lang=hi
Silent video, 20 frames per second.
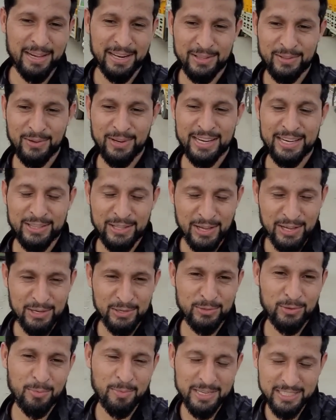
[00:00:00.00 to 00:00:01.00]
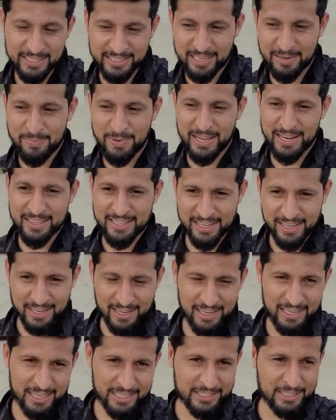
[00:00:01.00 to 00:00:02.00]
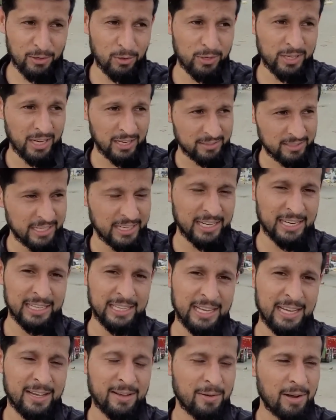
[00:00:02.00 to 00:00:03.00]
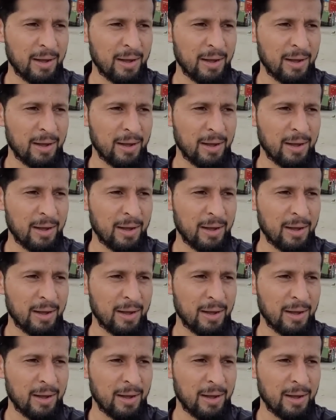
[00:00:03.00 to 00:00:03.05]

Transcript: कर दो एंड थैंक यू सो मच अपना प्यार देने के लिए चलो यहाँ से निकलते हैं